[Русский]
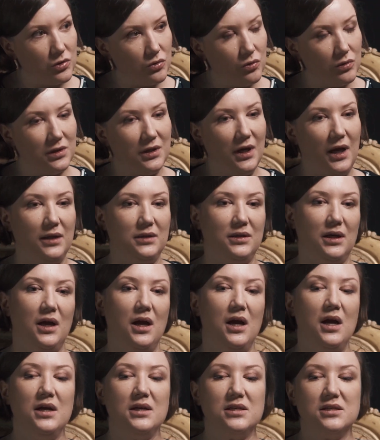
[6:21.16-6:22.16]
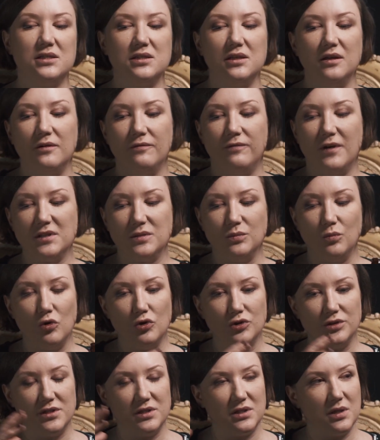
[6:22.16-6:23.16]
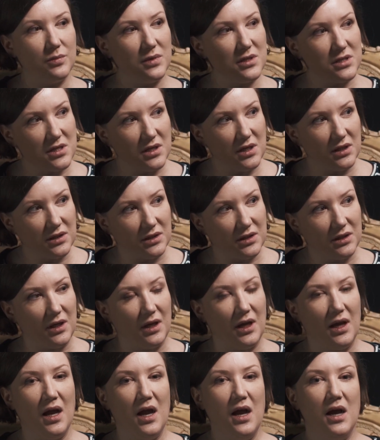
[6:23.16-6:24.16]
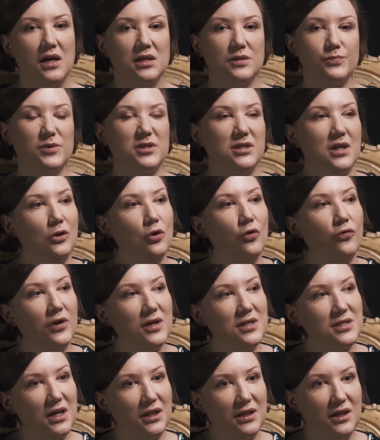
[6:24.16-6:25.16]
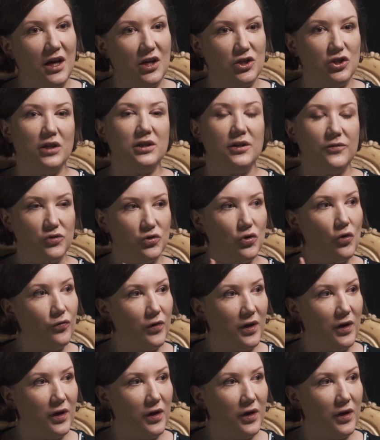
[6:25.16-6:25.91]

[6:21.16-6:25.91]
результата, с возможностями среды, с постановкой задач, это все